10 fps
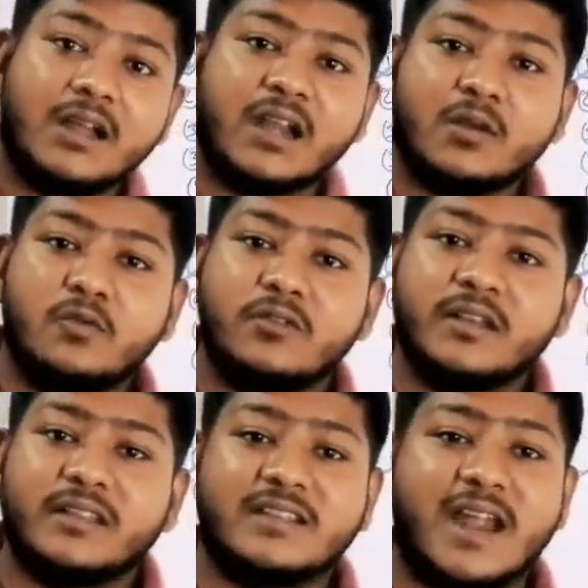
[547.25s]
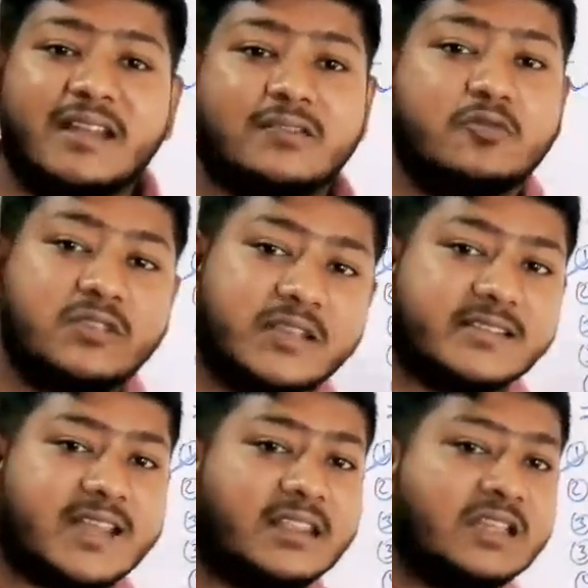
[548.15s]
कंक्लूजन स्टार्ट कुछ
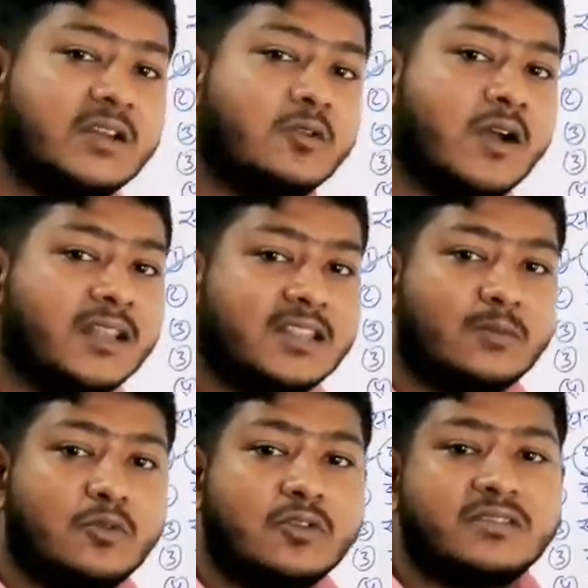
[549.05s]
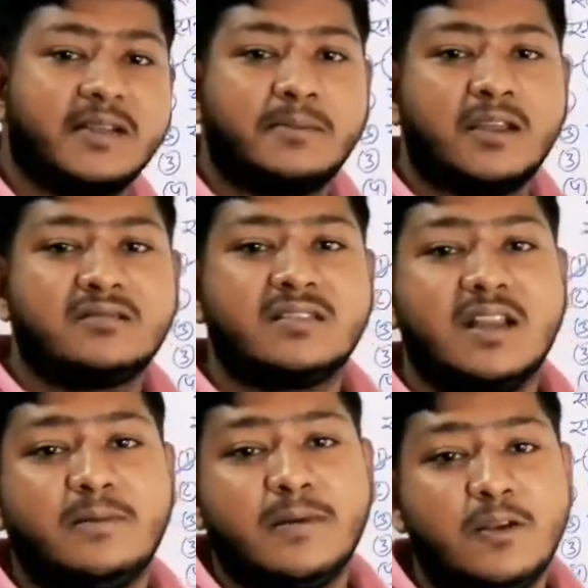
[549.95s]
के साथ अगर होगा तो हम लोग सेल्फ ना
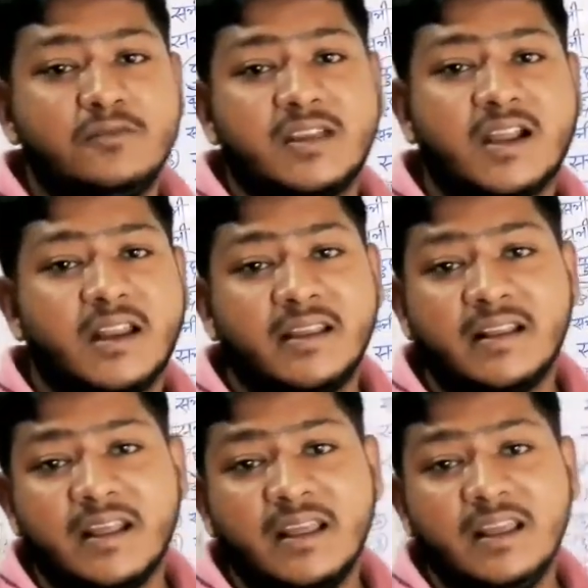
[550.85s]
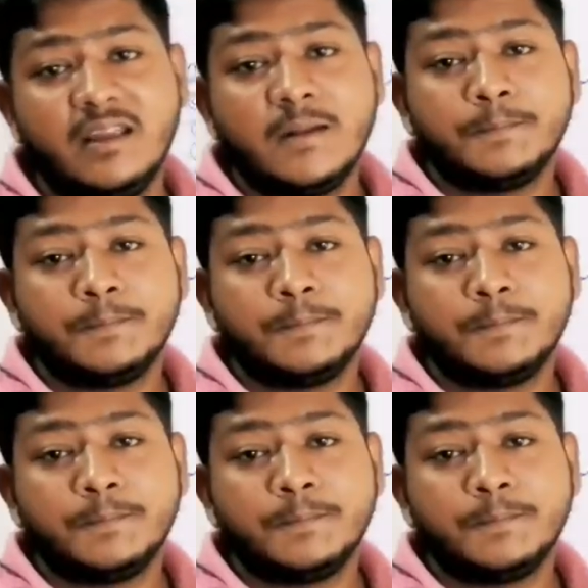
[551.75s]
सेल्फ वैल्यू चेक करेंगे नहीं